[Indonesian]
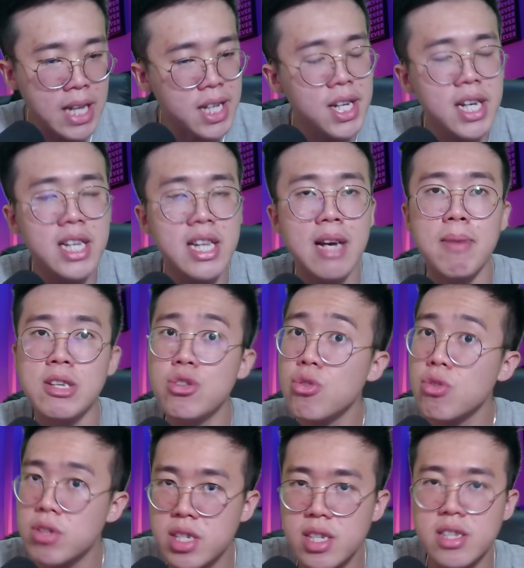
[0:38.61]
Berarti ini kita
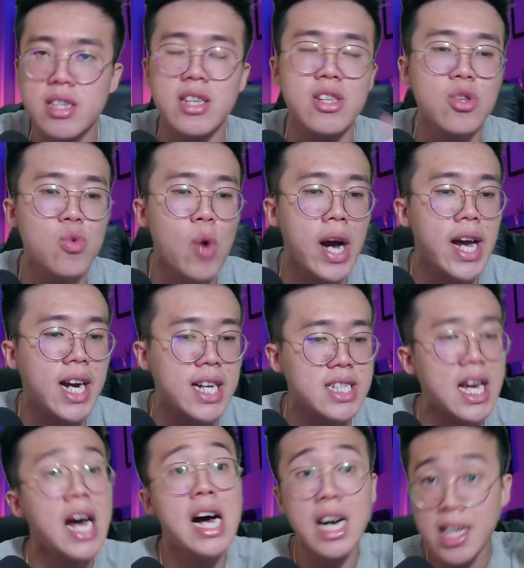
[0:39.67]
masuk season 2 ya guys ya